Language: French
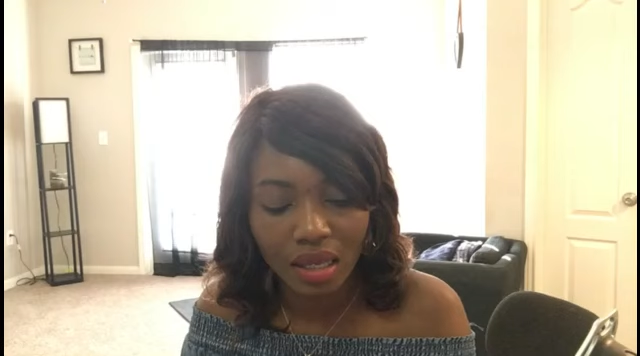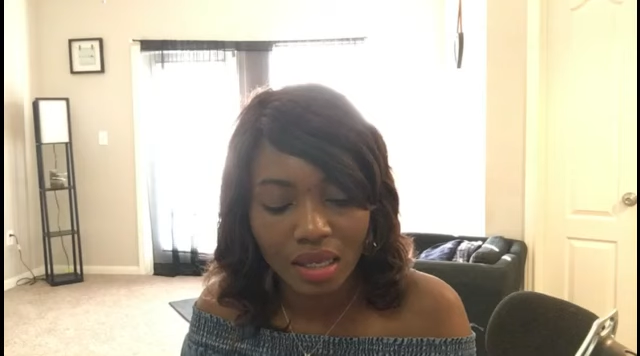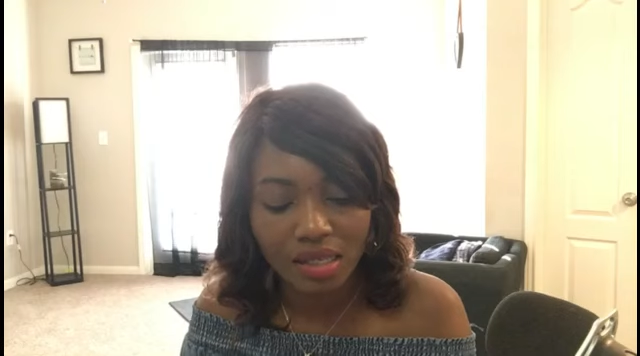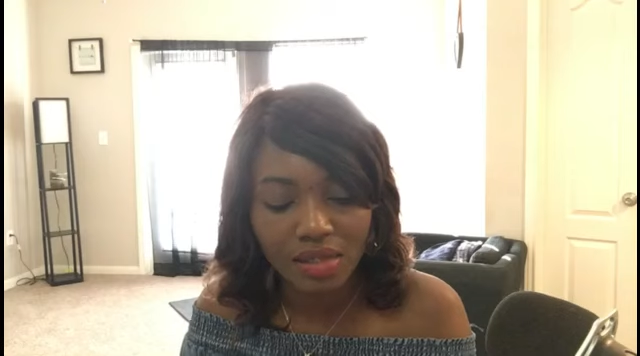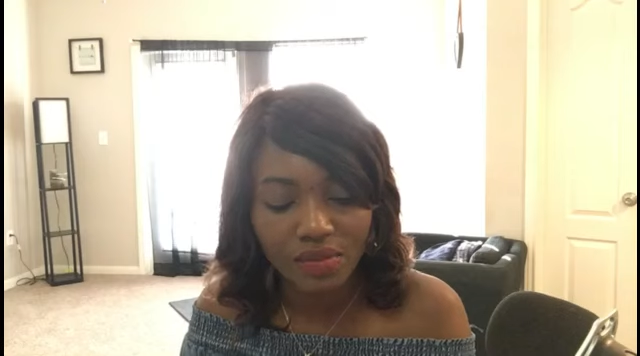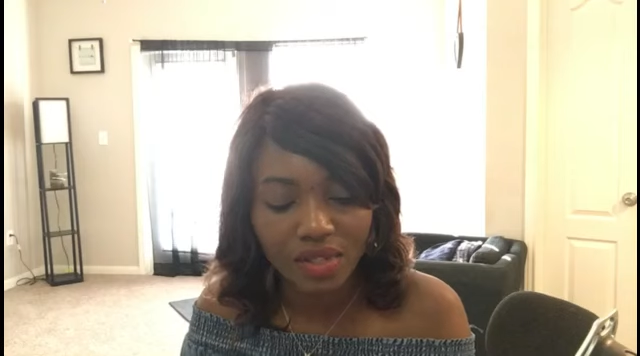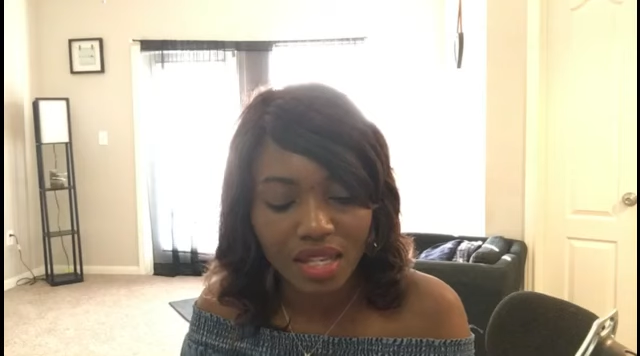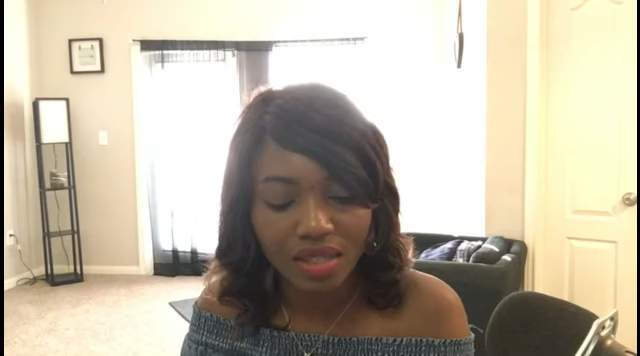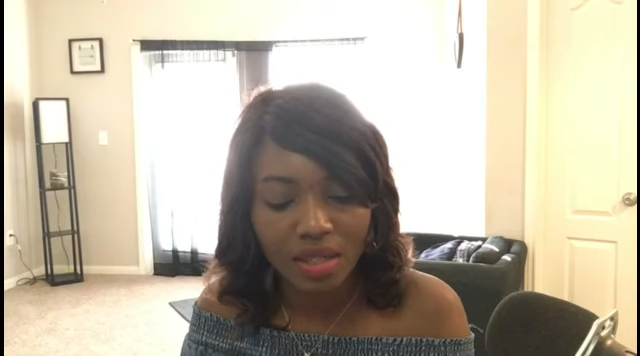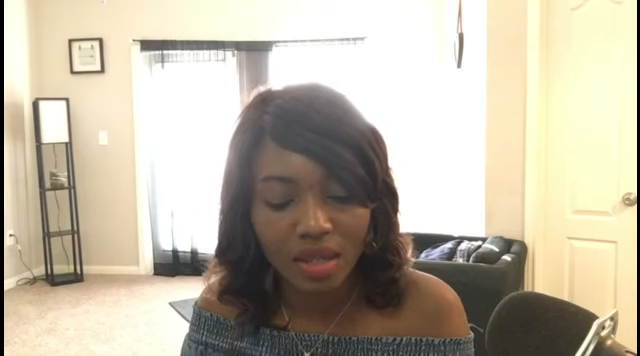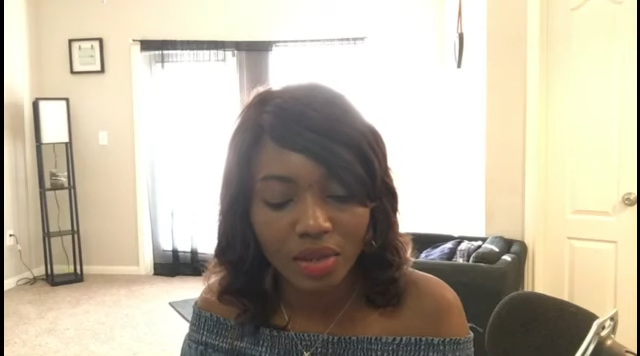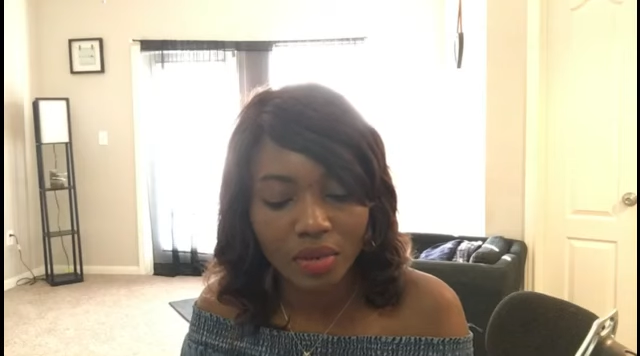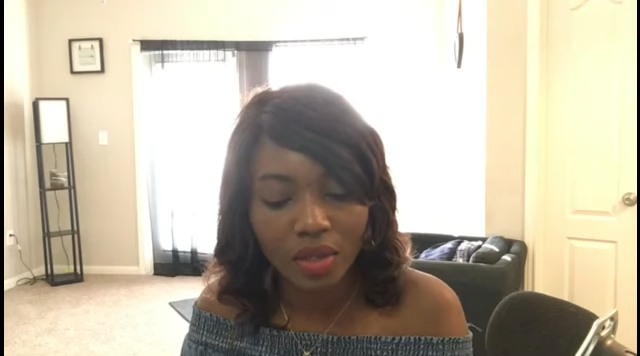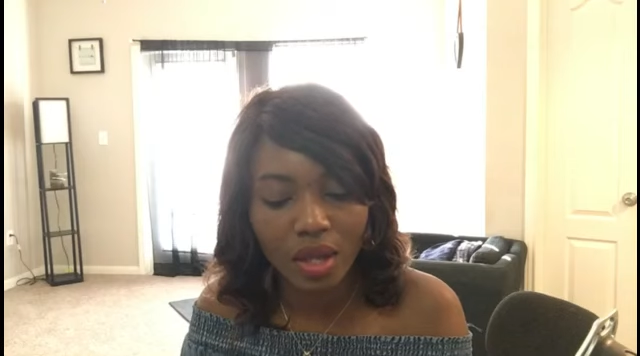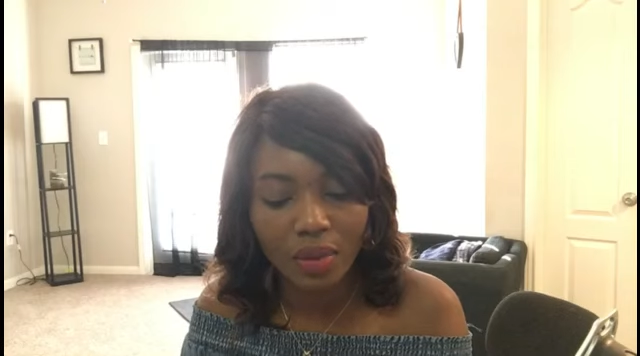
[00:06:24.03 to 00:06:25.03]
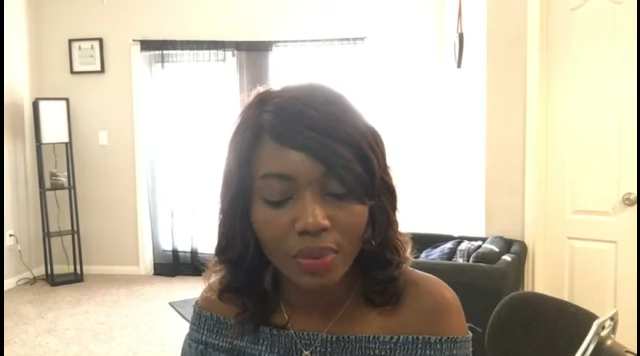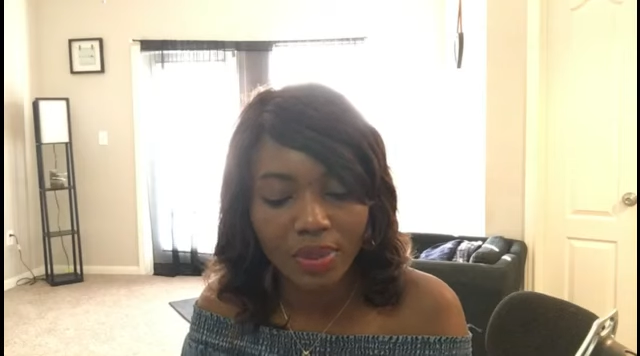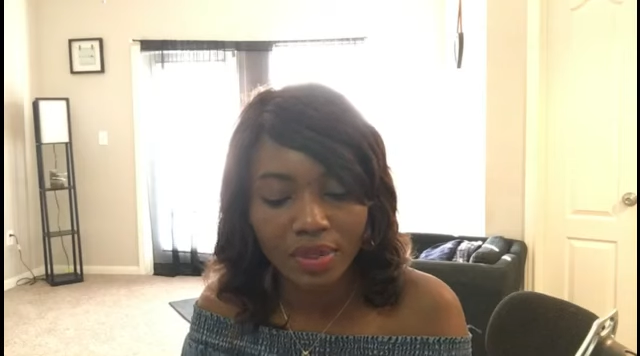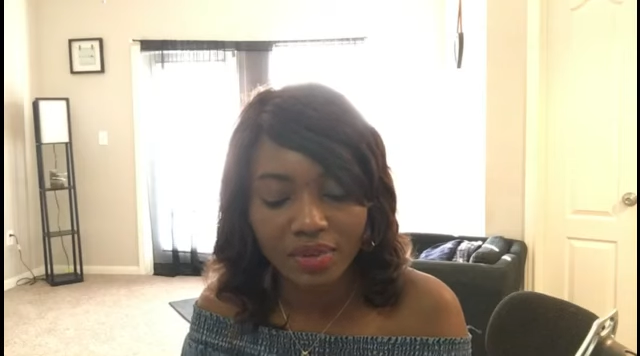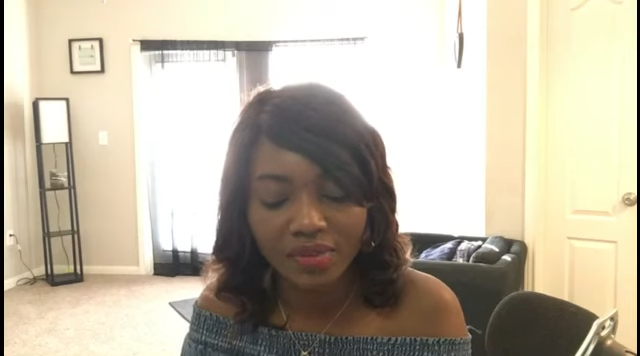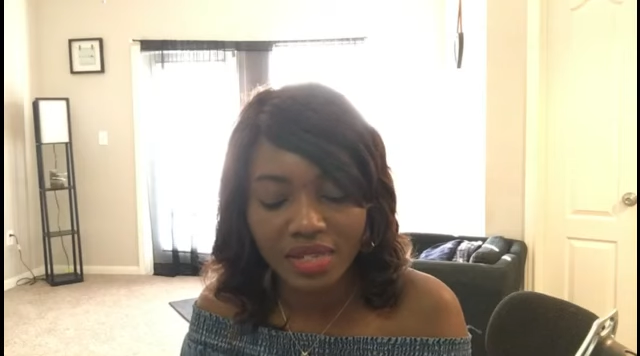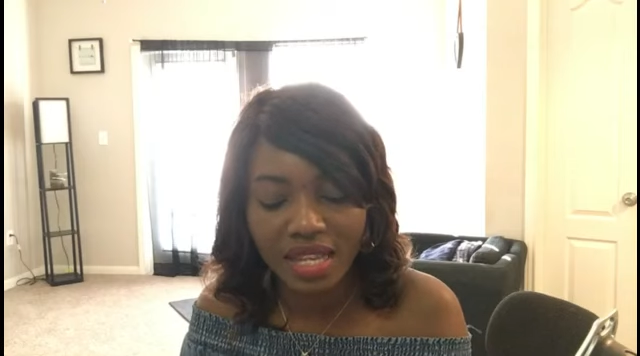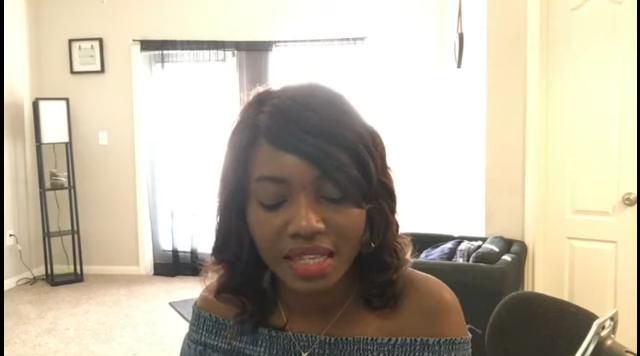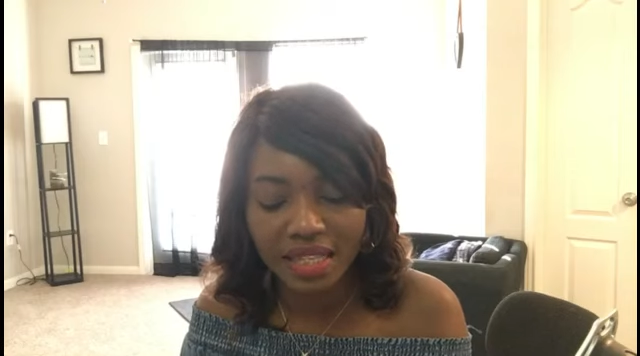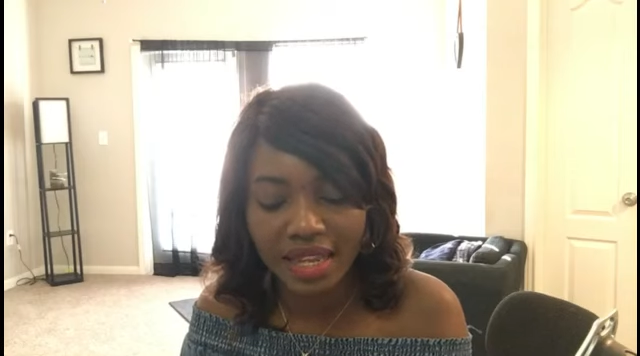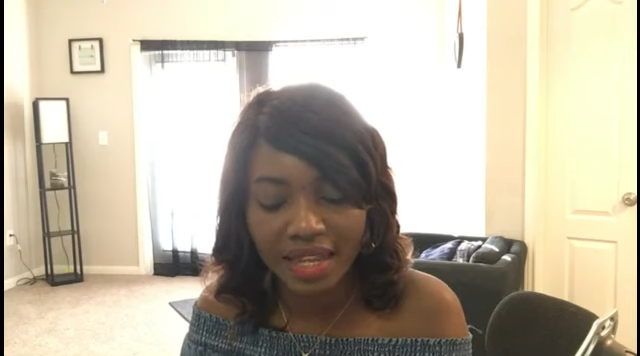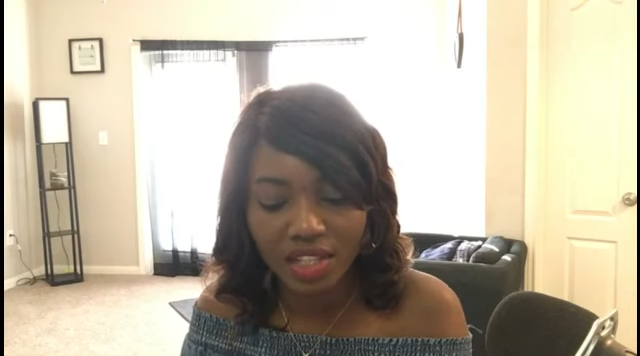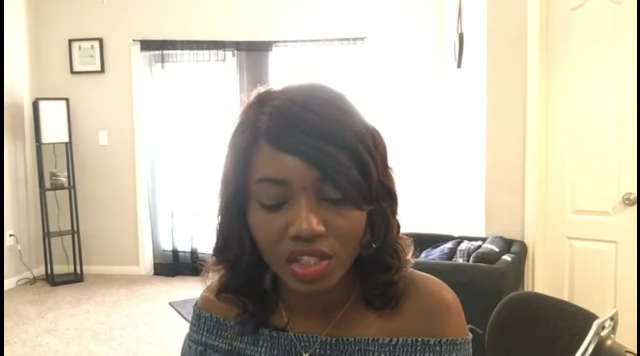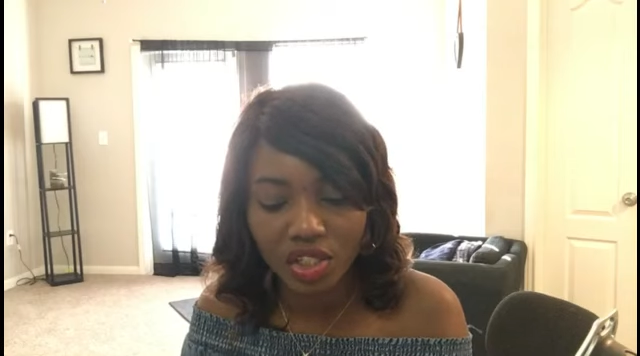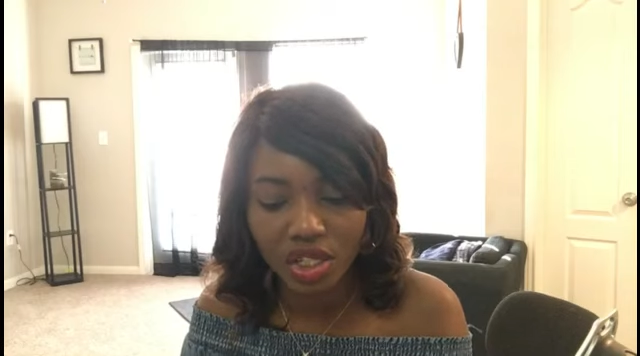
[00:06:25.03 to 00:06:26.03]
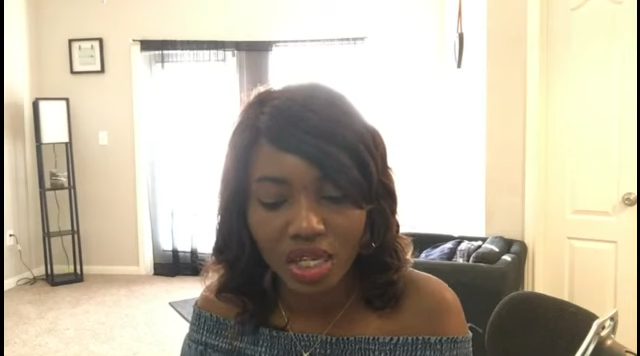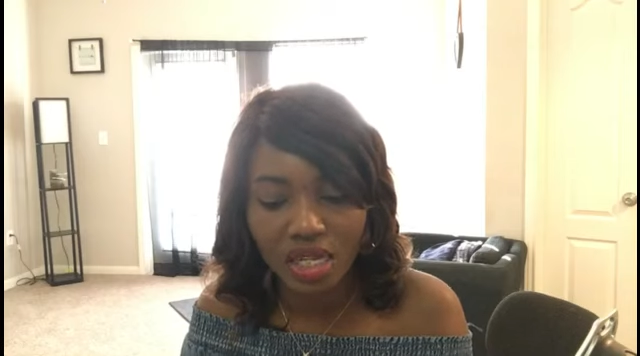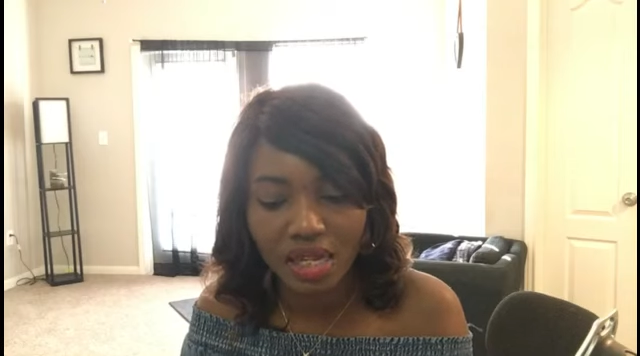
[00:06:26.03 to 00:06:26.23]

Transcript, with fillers: Si vous êtes un homme et que vous êtes âgé,